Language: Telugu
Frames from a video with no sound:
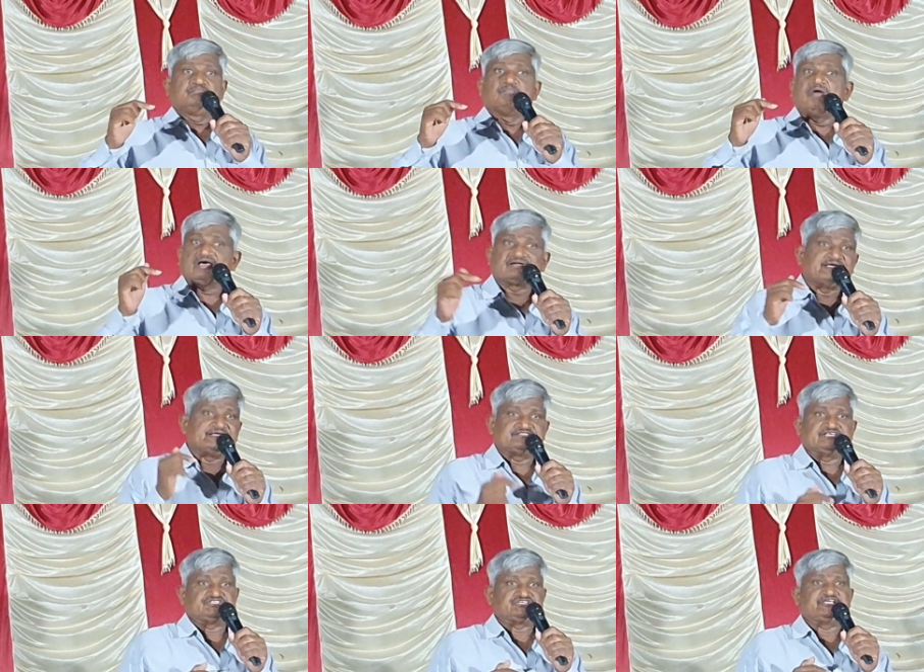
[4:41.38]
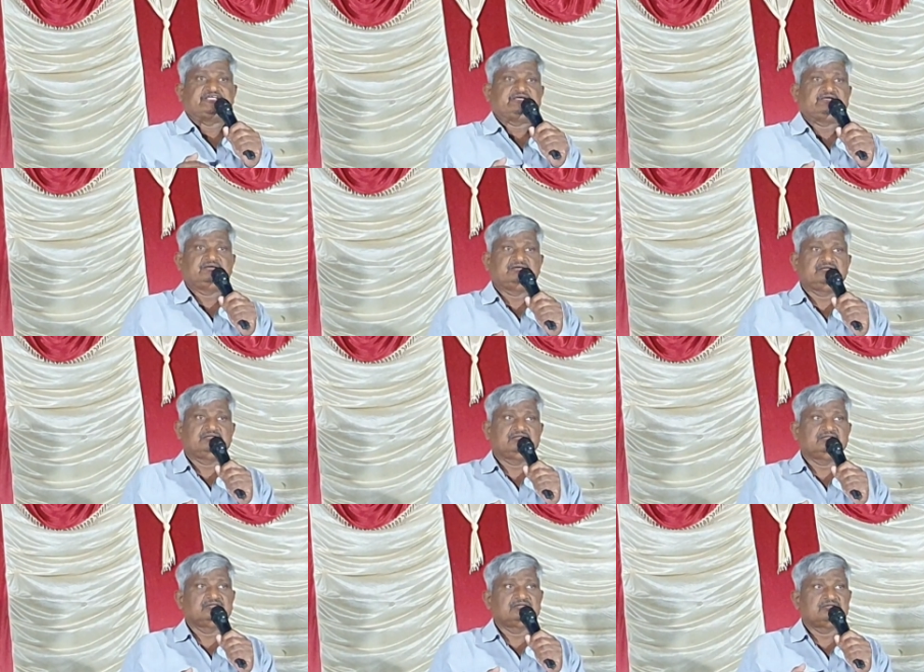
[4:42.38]
మా అన్నయ్య తెచ్చే
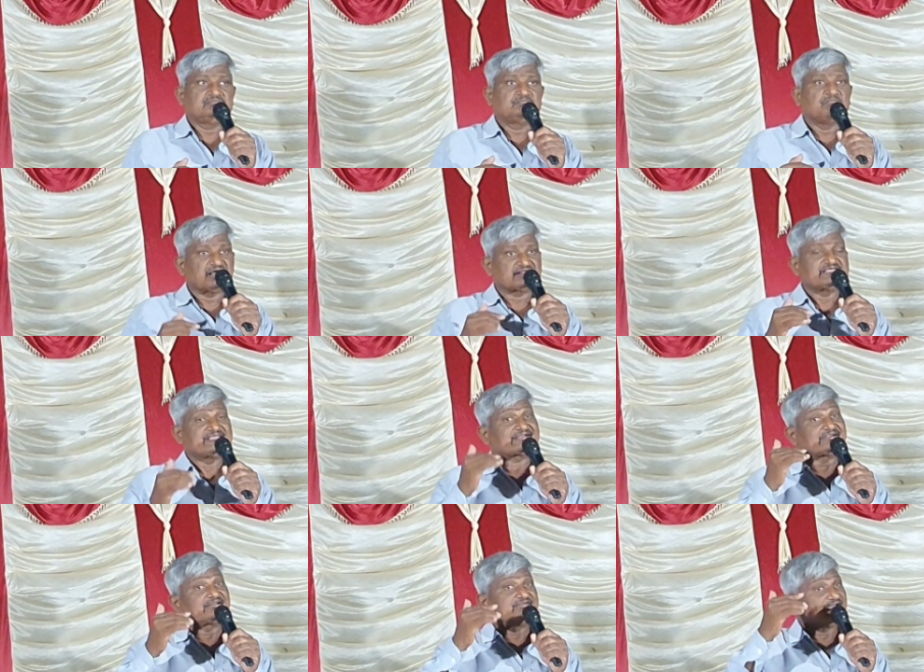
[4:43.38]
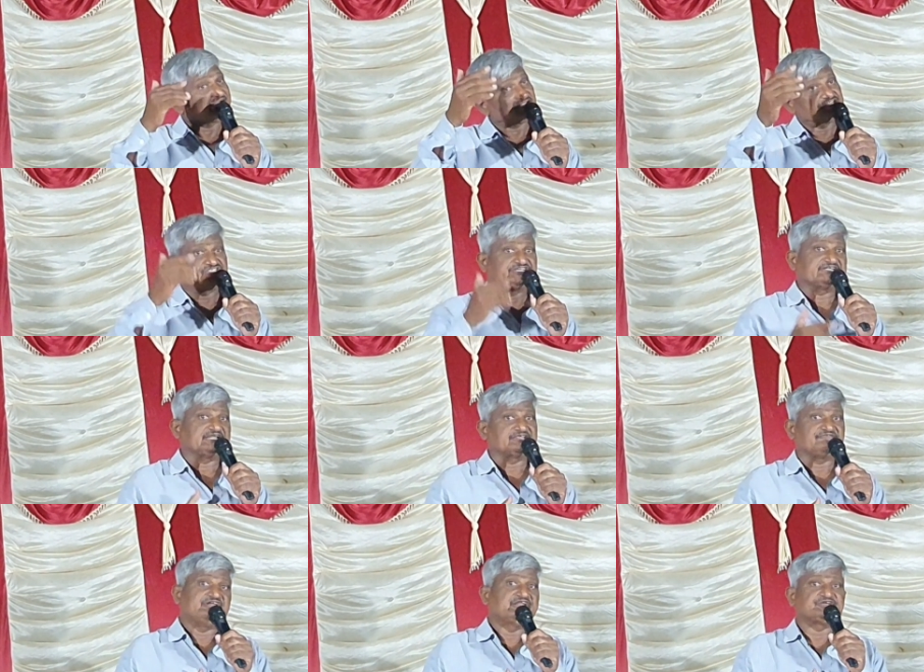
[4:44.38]
మా అన్న ఎక్కడ నేరాలు
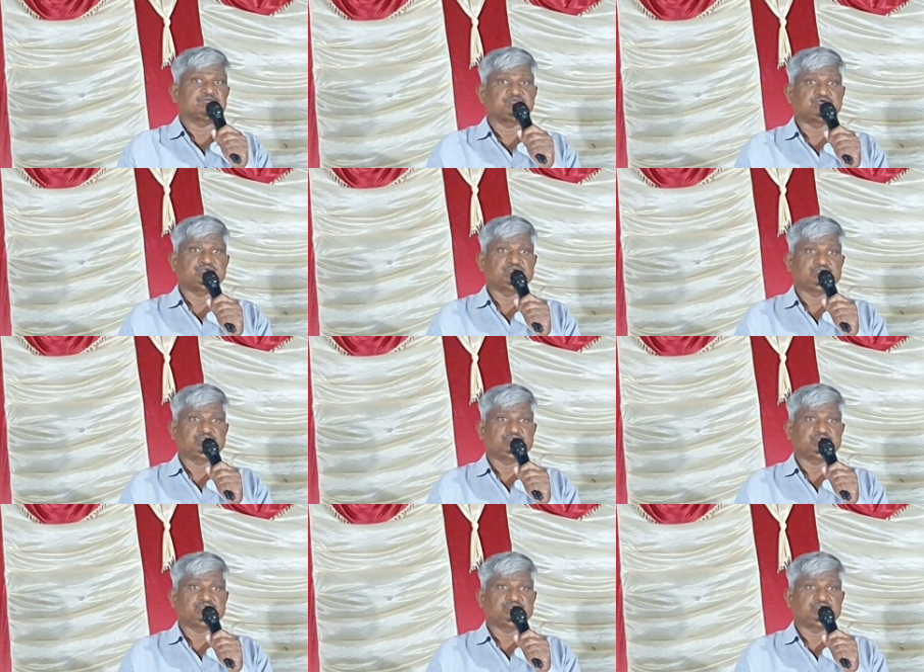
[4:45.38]
చేయటానికి వెళ్ళేటప్పుడు